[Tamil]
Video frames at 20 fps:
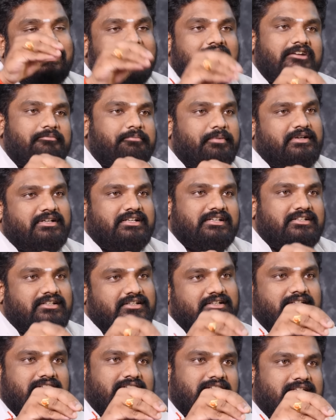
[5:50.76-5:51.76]
லீக்
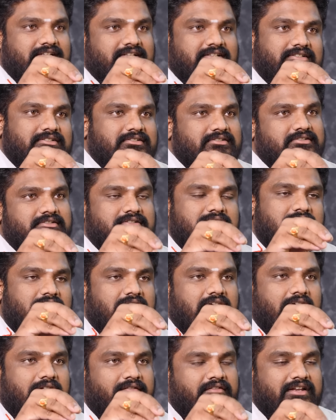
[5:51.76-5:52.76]
பண்ணுறதுக்கு
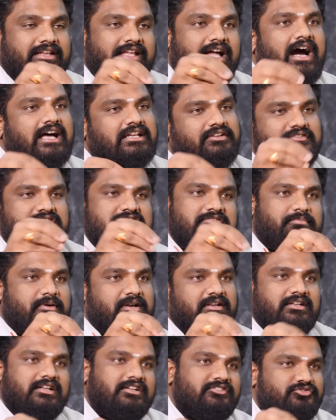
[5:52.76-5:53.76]
அவர் யாரை வச்சு
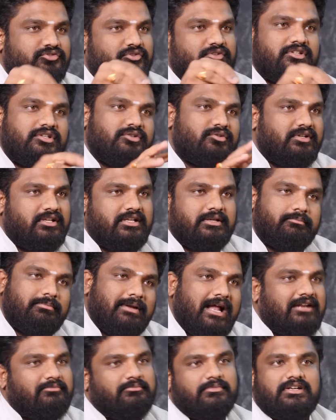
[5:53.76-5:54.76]
பண்ணலான்னு சொல்லிட்டு ஒரு
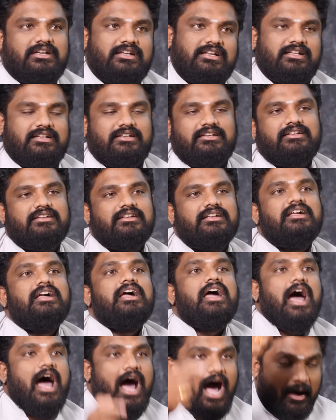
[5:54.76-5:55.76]
பிளான் பண்ணுறாரு
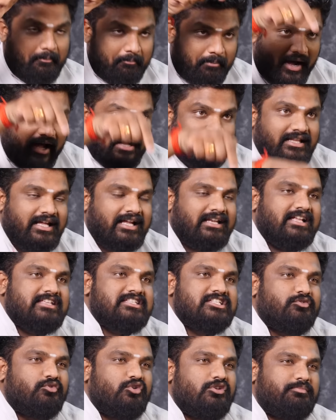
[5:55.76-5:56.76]
அப்போ அதே
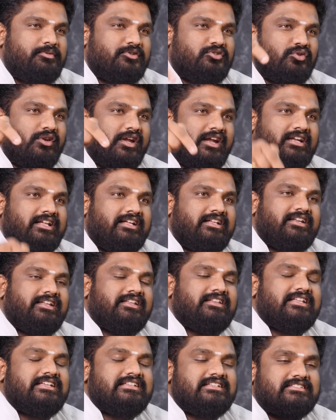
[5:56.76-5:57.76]
லஞ்ச ஒழிப்பு துறையில்
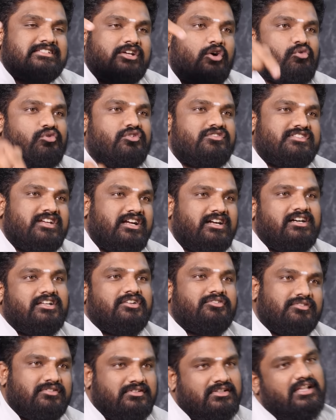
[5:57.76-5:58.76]
இருந்த சவுக்கு
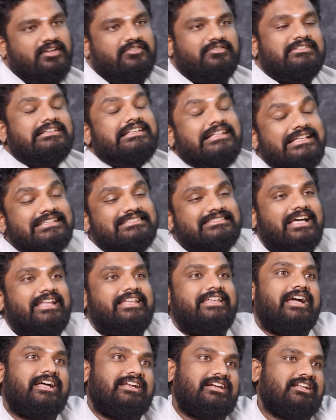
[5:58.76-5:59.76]
சங்கர் தான் வந்து
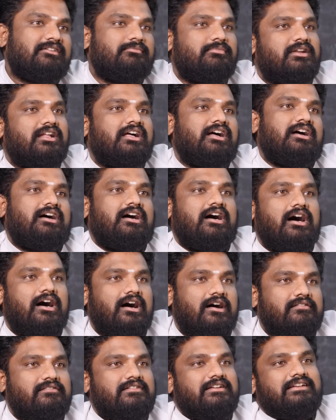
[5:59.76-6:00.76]
சரியான
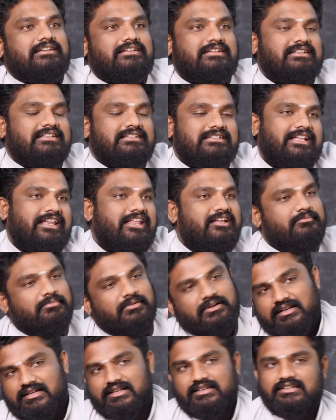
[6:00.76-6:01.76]
நபராக அவருக்கு
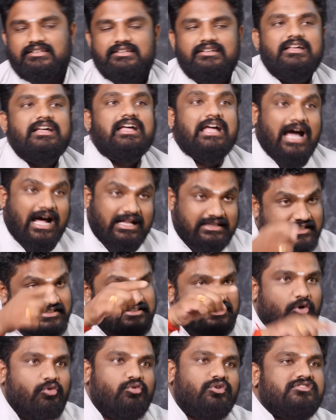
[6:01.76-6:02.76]
தெரியப்படுறாரு அந்த
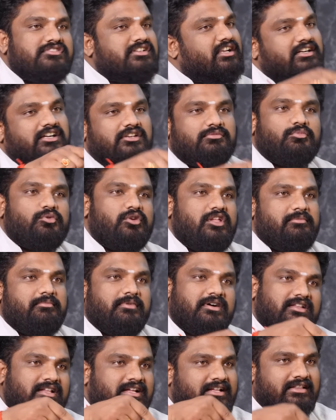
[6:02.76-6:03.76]
சவுக்கு சங்கர்
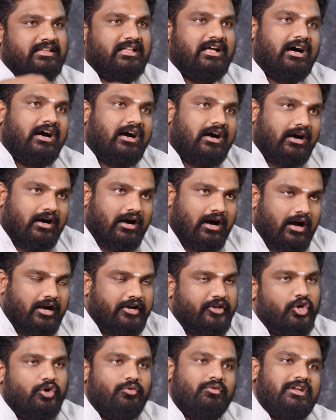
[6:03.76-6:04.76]
மூலியமா தான் இந்த
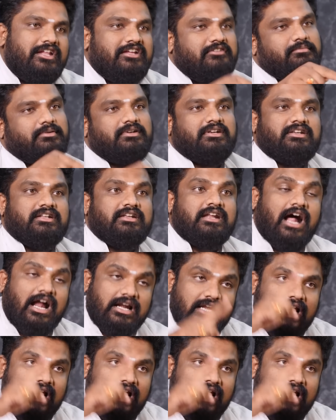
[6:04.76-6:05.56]
ஆடியோவை லீக் பண்ணுறாரு